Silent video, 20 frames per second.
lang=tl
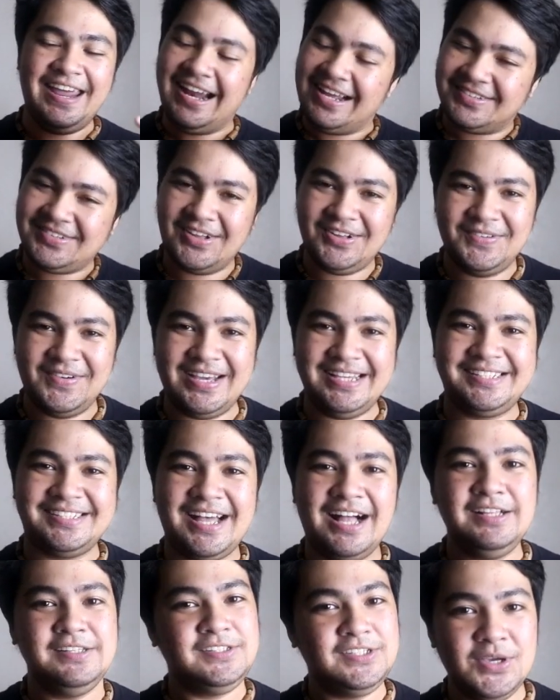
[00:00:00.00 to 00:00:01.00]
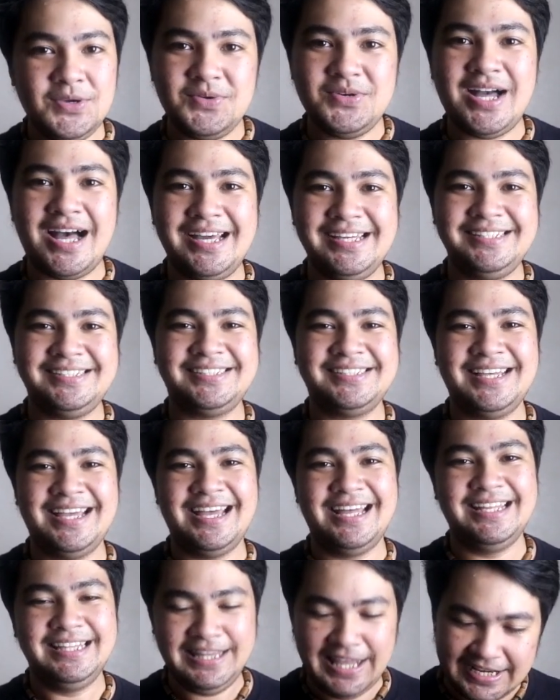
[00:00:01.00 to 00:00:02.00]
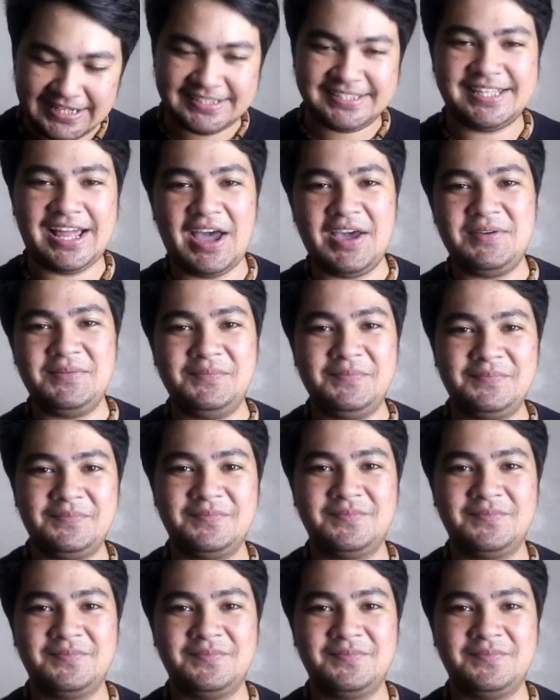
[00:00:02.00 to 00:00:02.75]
And as always, I'll see you guys next time.